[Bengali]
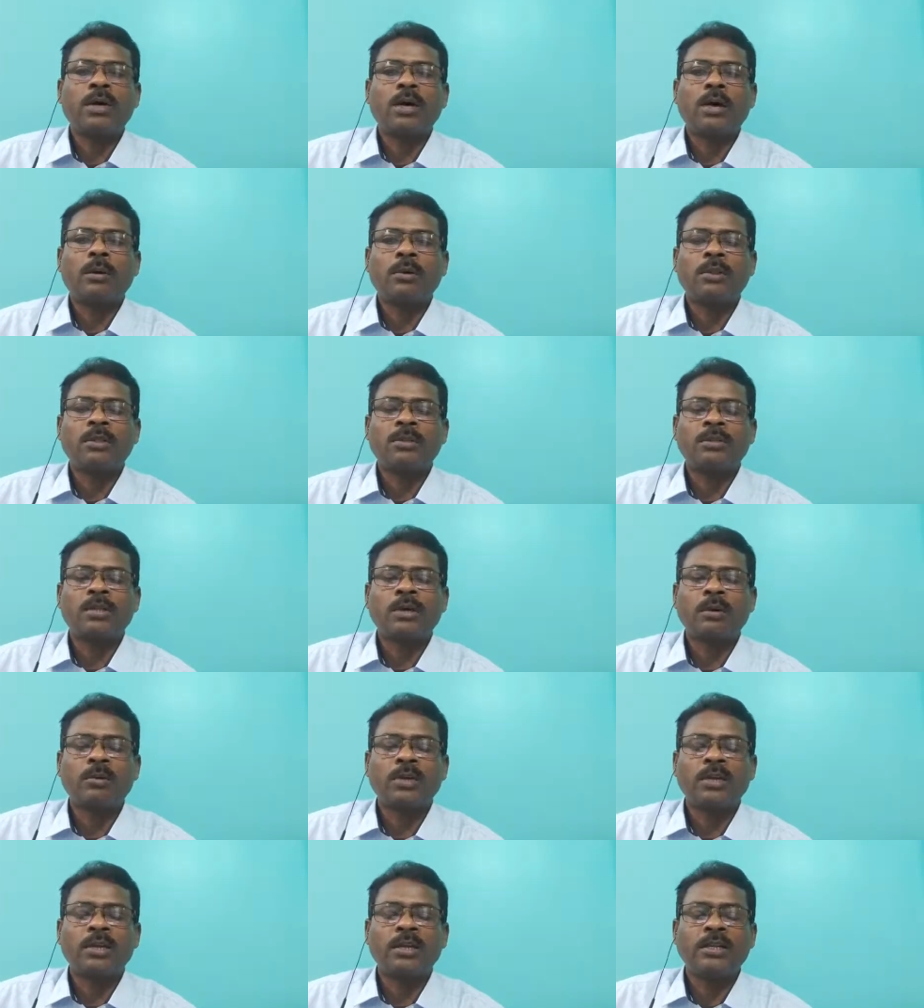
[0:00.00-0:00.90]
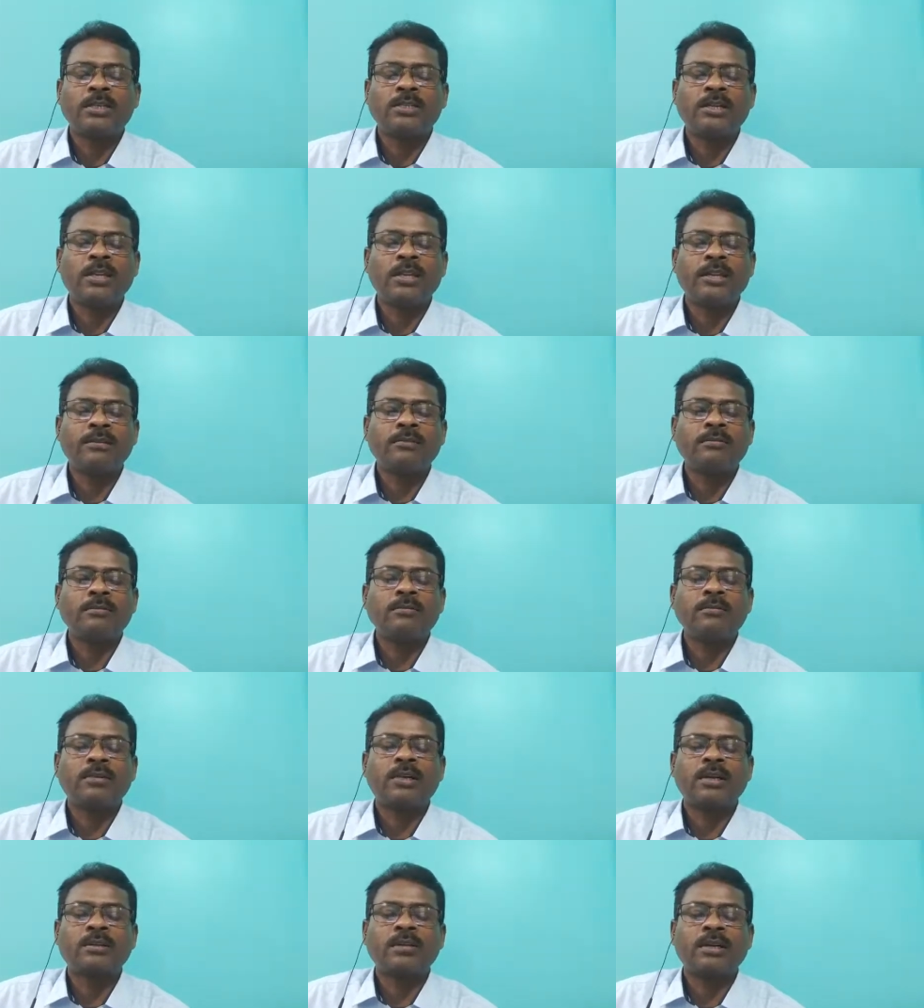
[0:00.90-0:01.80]
আমাদের সামনে এনেছিলেন
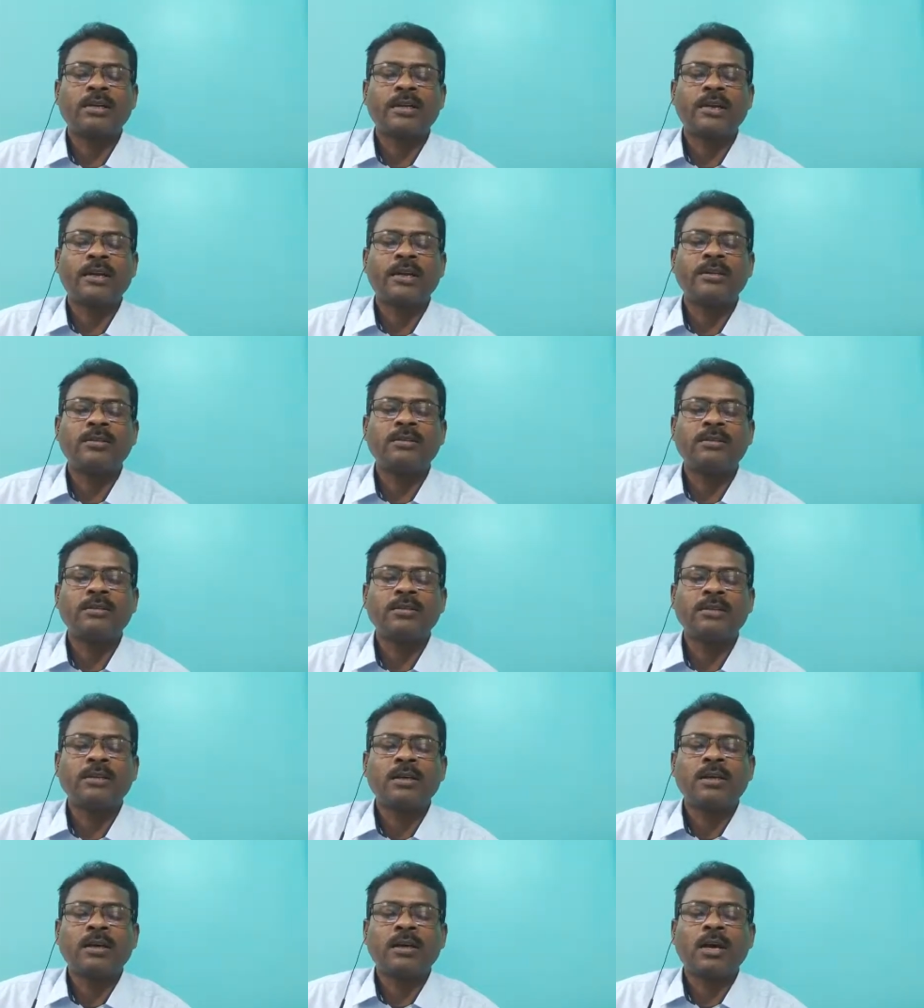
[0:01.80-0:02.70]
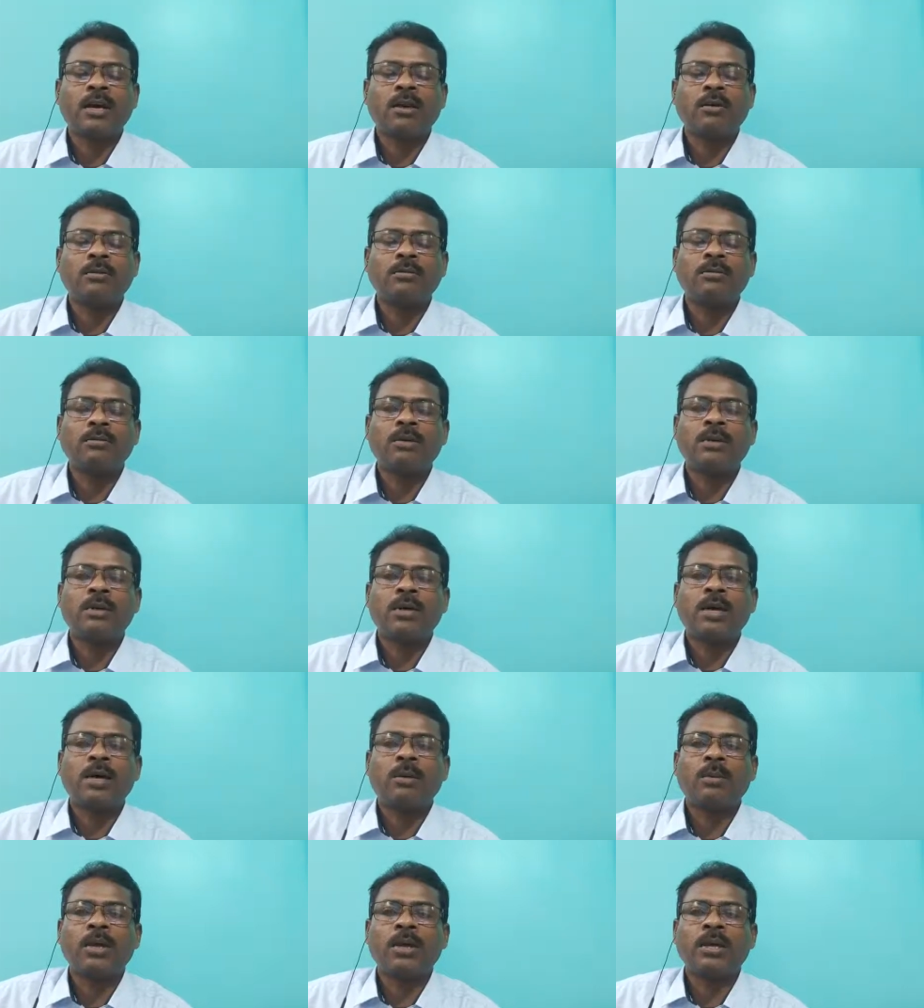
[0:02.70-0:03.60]
ডাক্তার কেন্ট কারণ
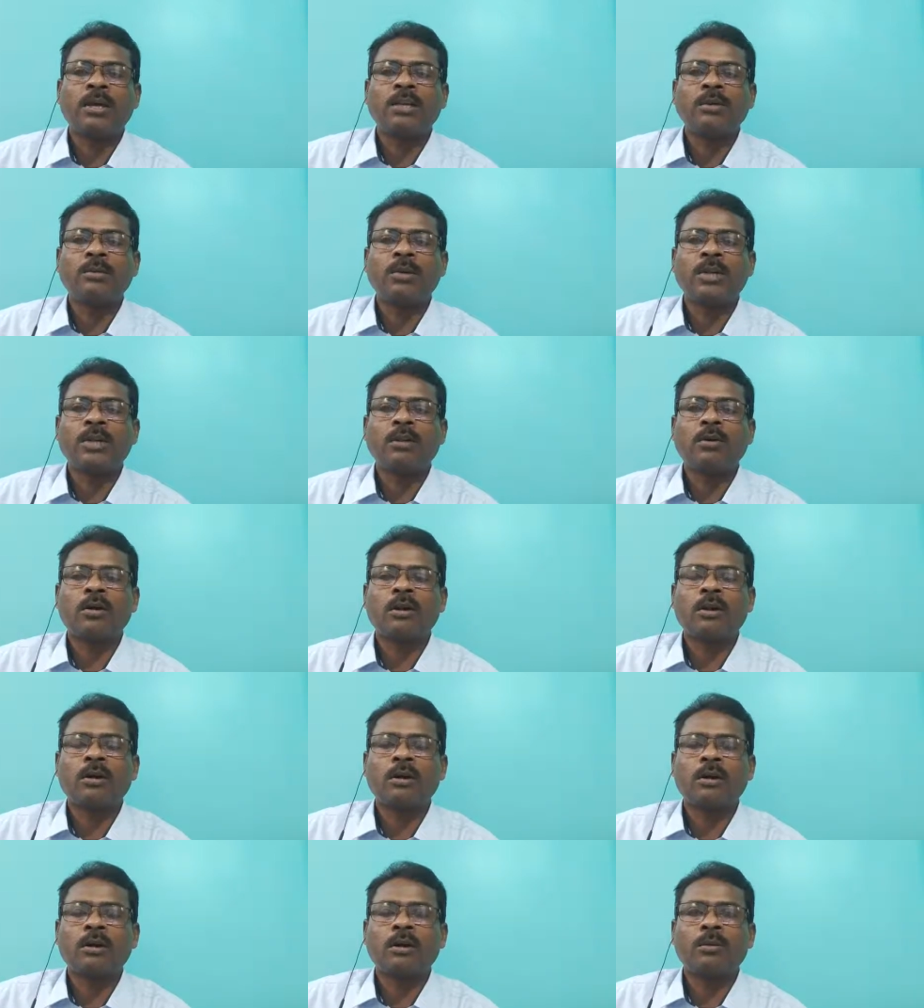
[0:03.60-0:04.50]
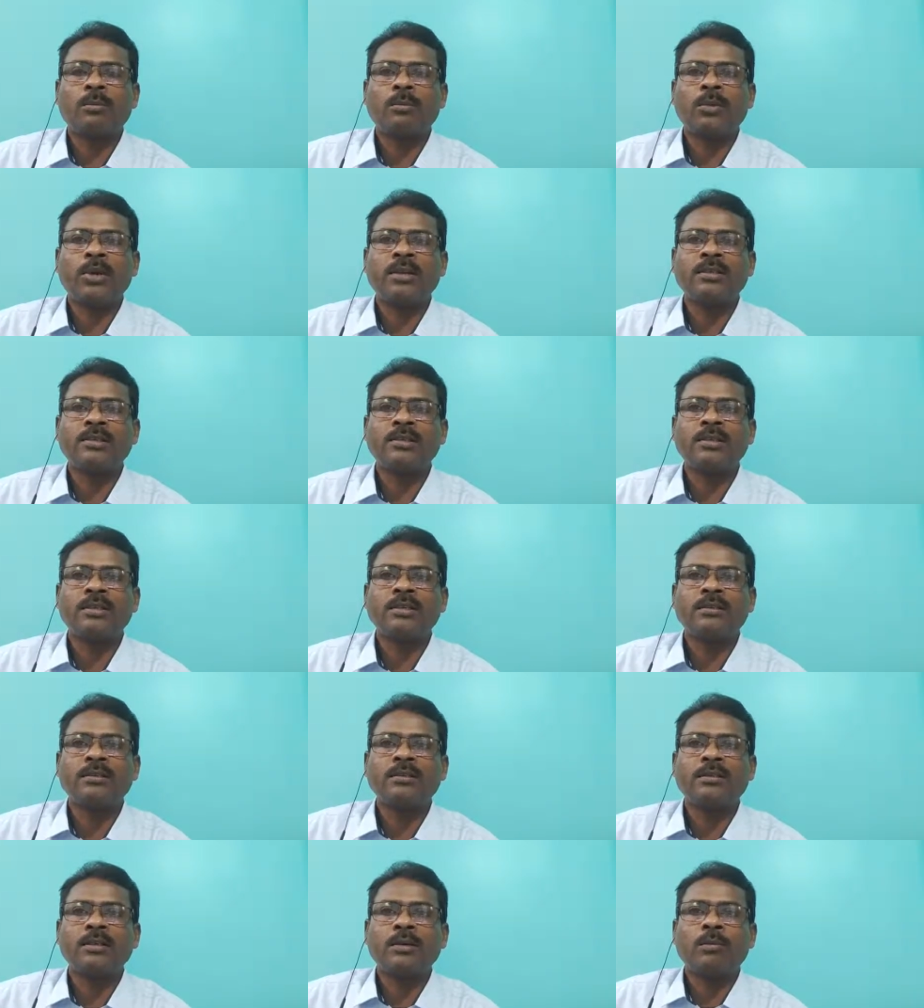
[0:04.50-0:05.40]
আমরা হেনিম্যানের অর্গানন অফ মেডিসিন
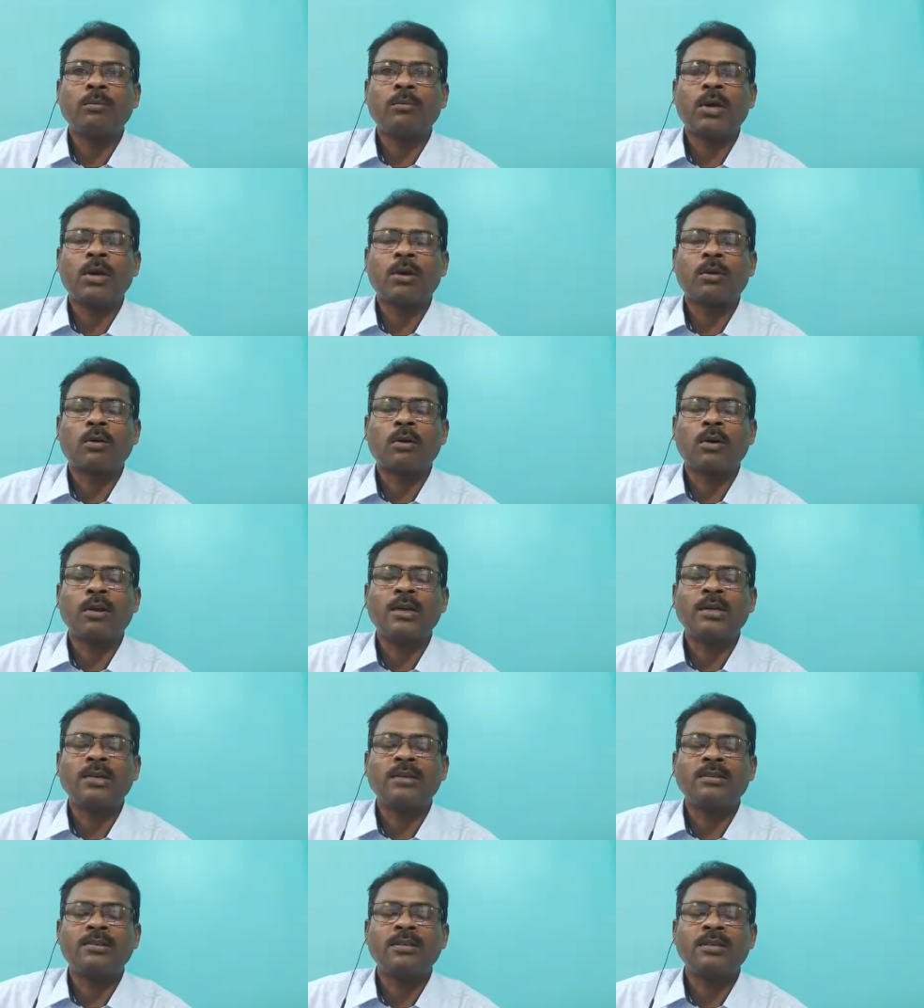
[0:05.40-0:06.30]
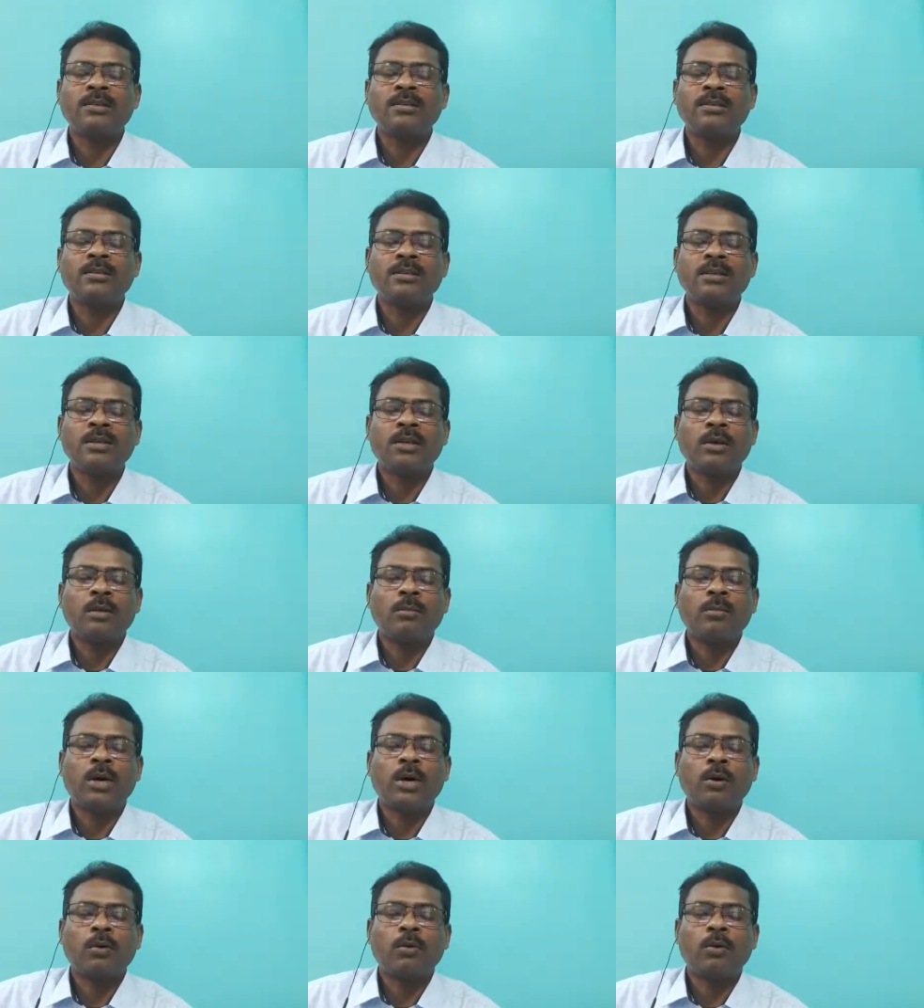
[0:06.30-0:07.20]
বা ক্রনিক ডিজিজ
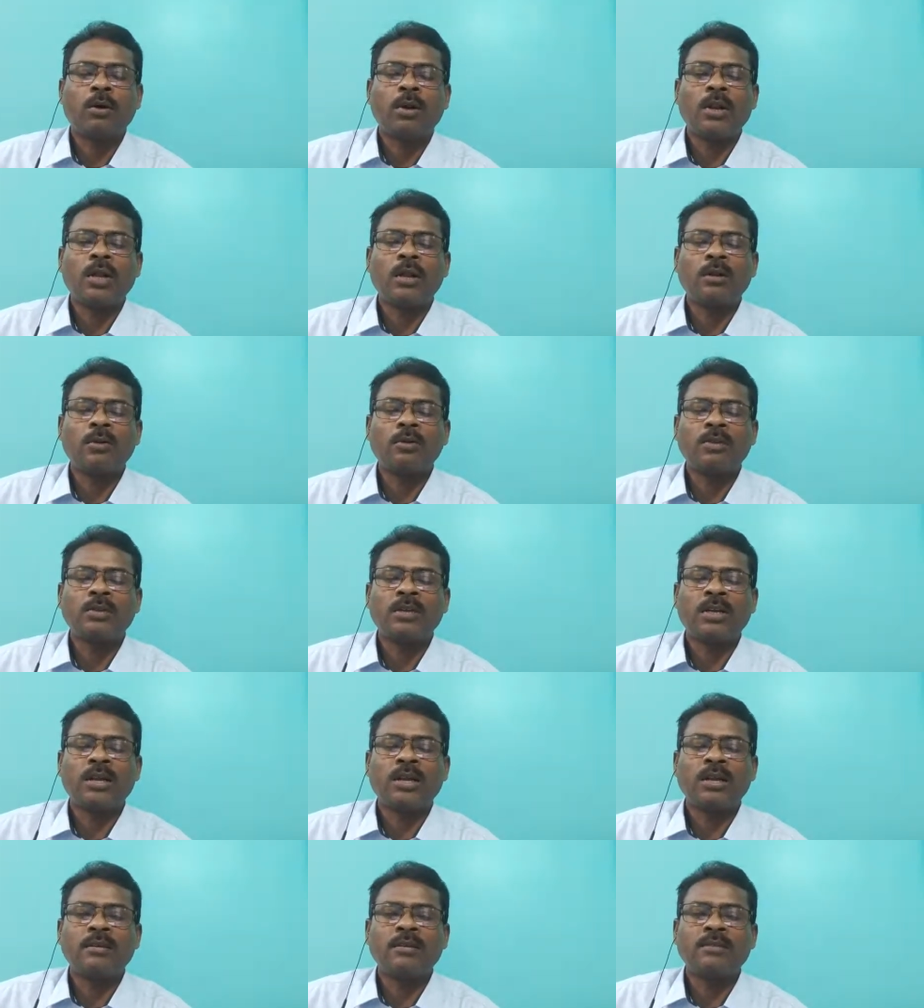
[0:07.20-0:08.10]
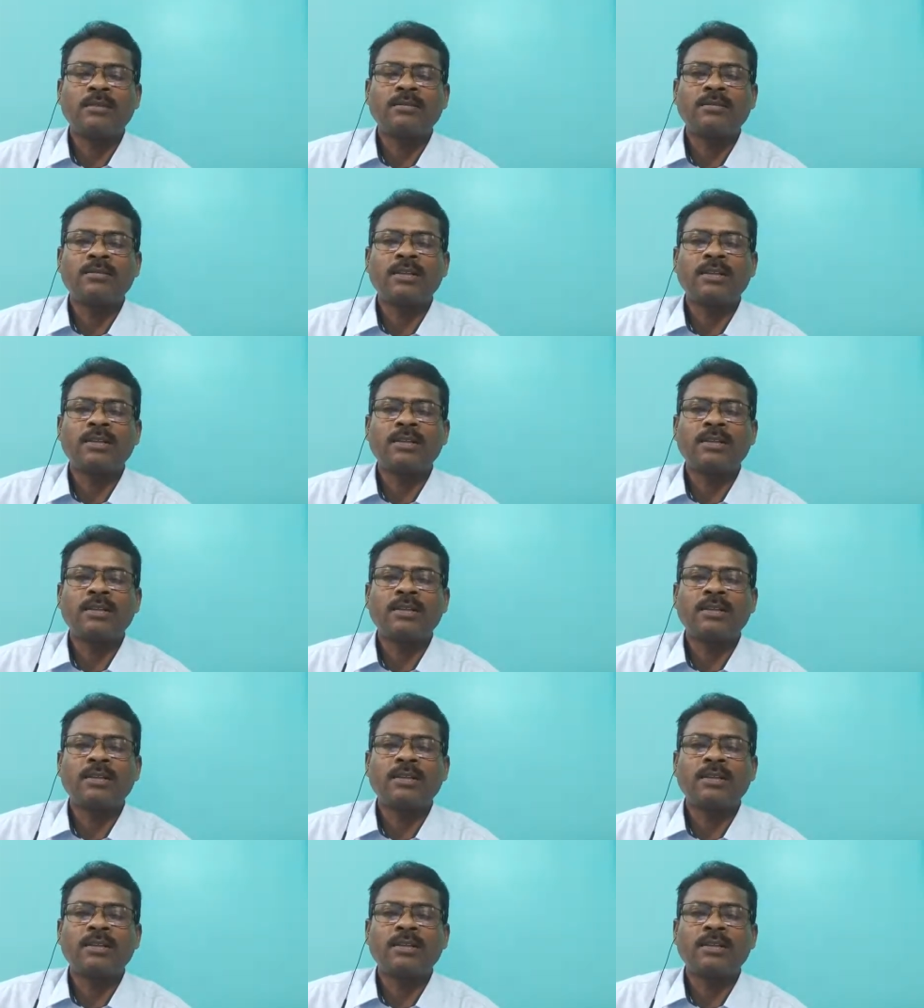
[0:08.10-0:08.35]
বা অন্যান্য যে রাইটিংস